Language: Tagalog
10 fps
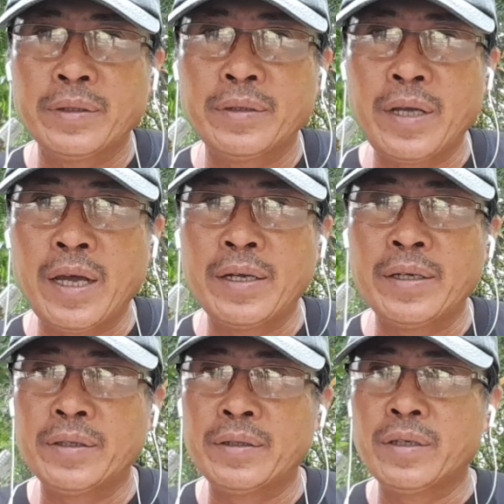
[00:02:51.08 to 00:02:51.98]
So yan.
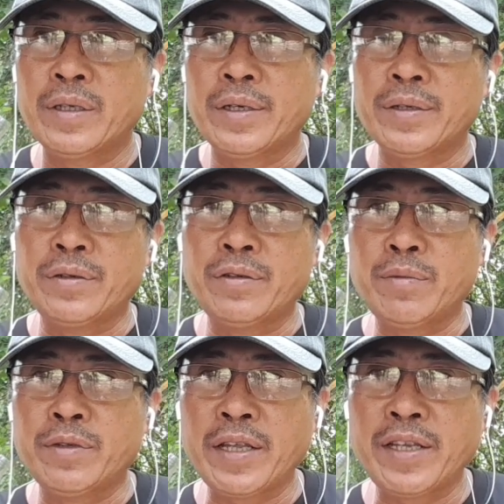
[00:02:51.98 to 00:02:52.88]
So doon sa
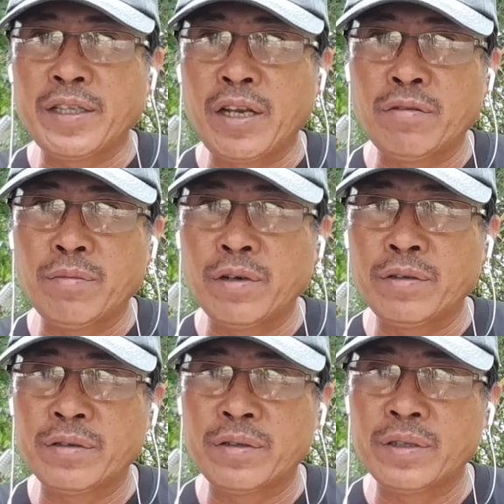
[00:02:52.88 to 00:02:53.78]
boss natin ng tanong
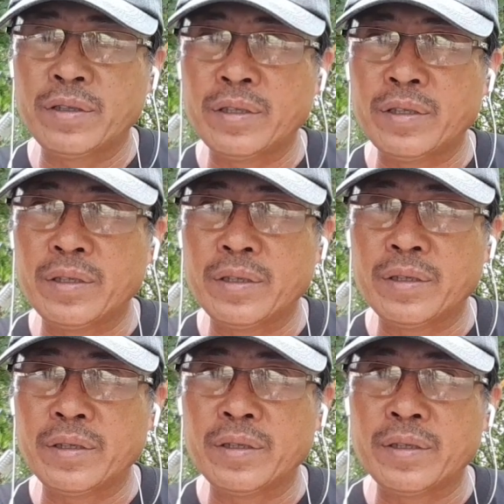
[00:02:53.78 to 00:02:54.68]
boss,
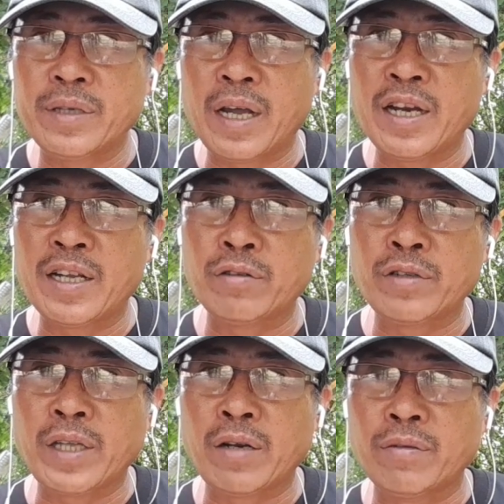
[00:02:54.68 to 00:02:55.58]
sana nasagot
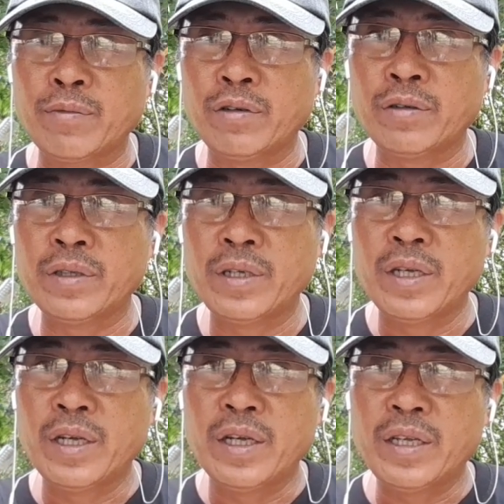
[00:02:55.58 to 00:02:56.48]
na tanong mo.
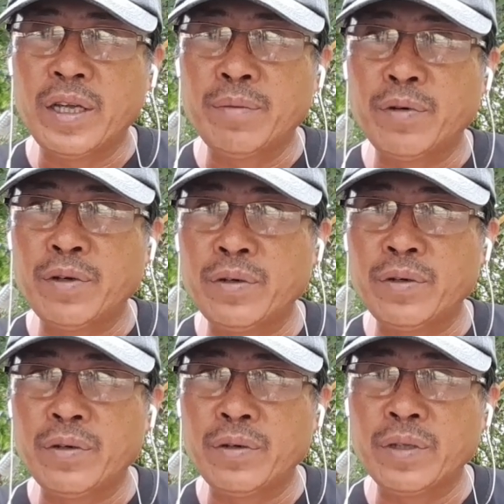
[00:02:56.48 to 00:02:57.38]
Yan po
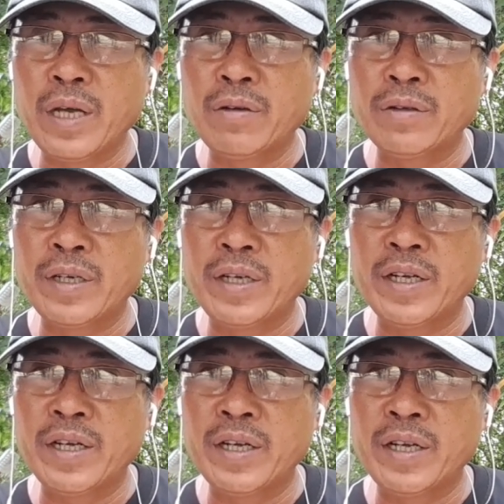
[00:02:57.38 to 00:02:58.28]
yung dahon ng
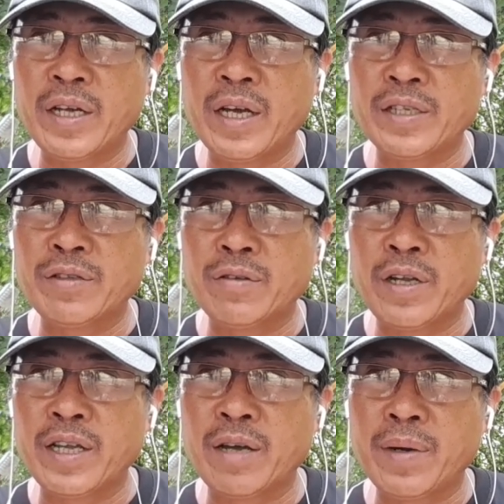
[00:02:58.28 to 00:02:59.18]
sili, ang
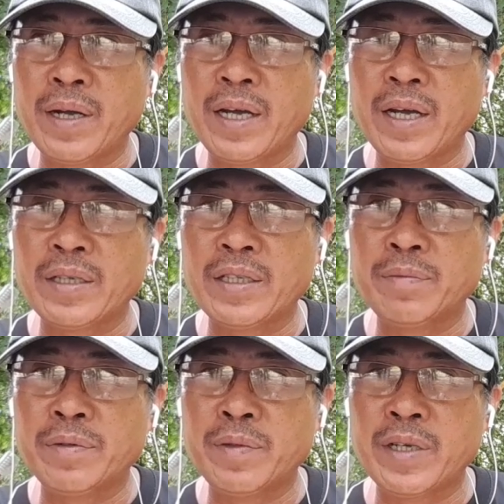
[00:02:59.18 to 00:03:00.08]
itsura niya pagka
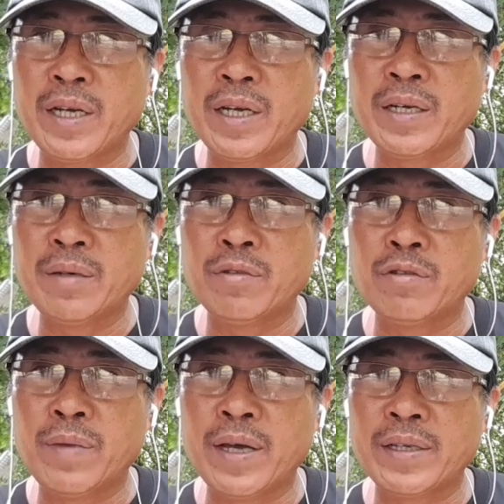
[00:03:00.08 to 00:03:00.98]
sinipsip siya ng
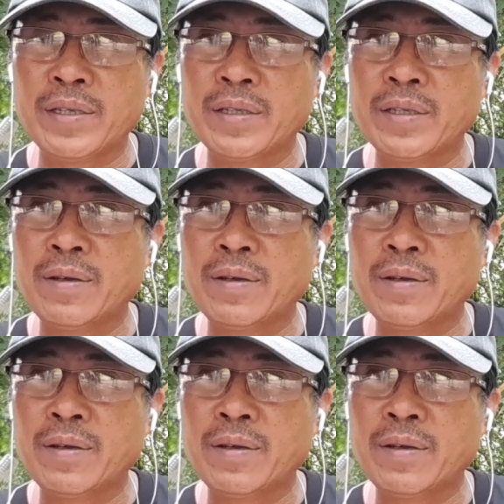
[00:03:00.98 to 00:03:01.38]
brood mites.